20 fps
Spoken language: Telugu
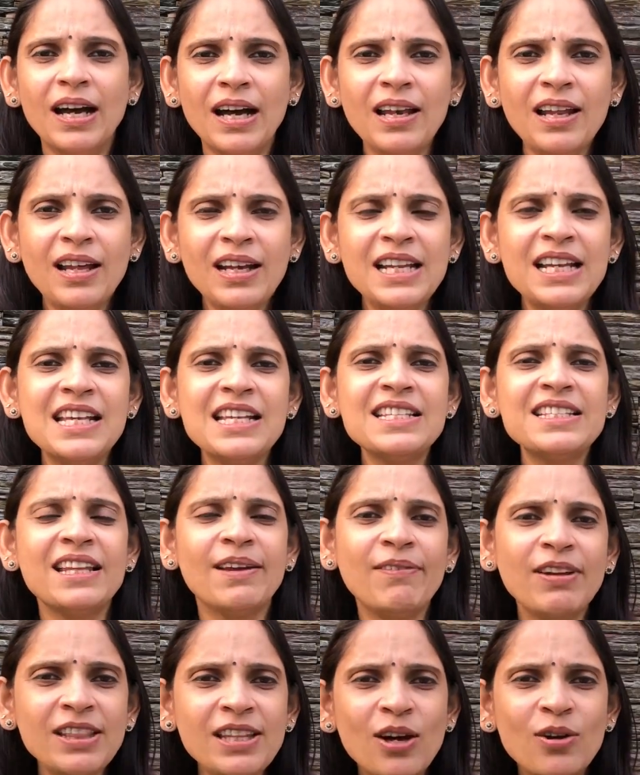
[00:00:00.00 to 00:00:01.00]
అలానే
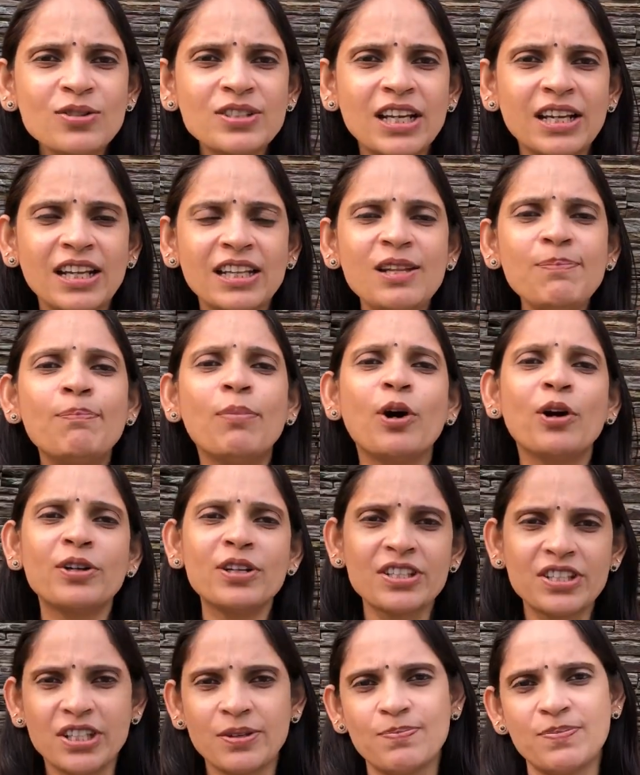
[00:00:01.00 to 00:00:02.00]
సెవెంత్ హౌస్ అనేది
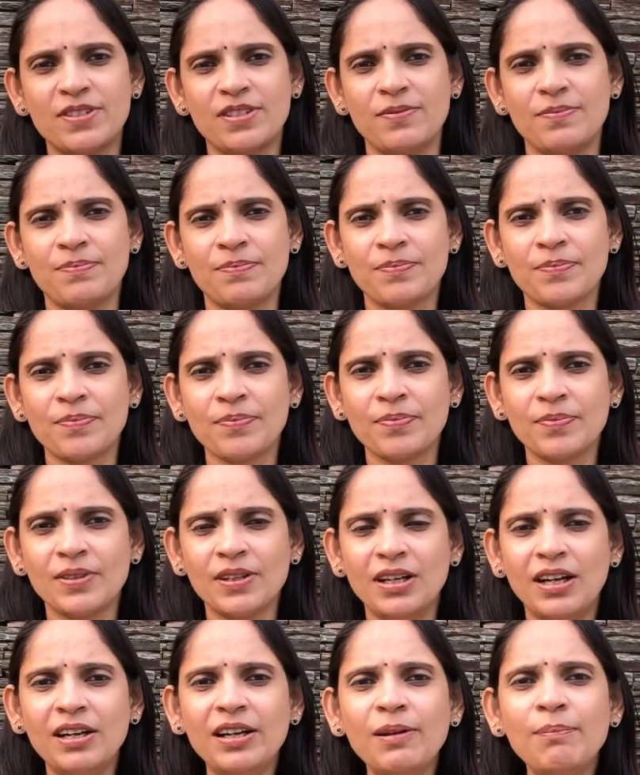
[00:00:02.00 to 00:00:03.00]
పార్ట్నర్షిప్స్
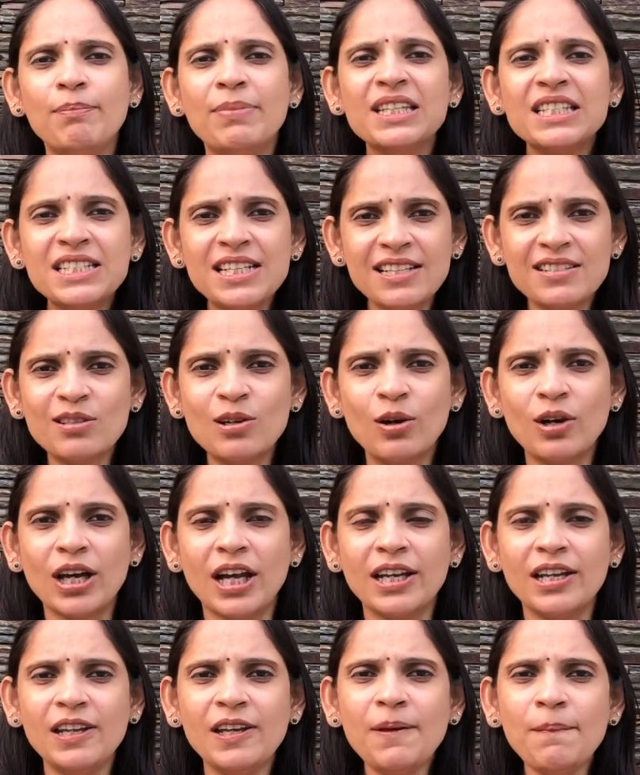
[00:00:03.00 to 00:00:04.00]
అంటే బిజినెస్లో
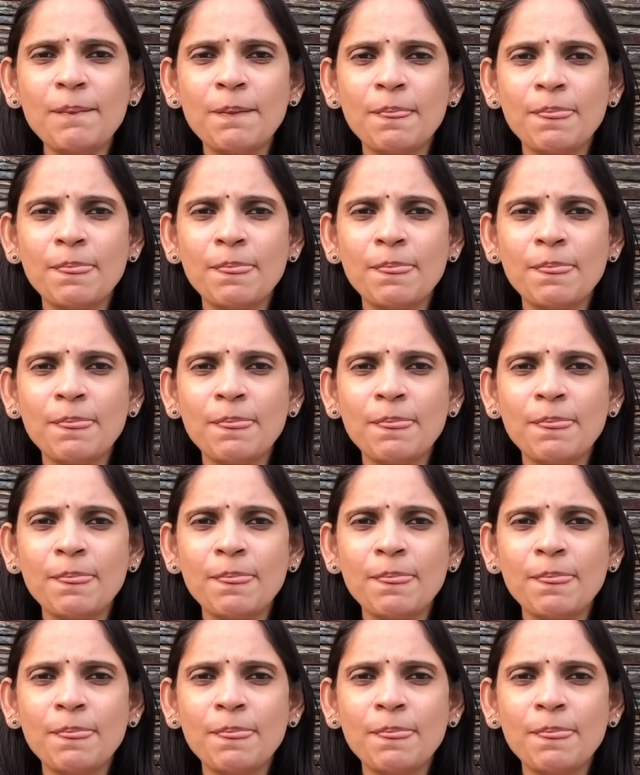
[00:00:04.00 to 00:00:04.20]
కానీ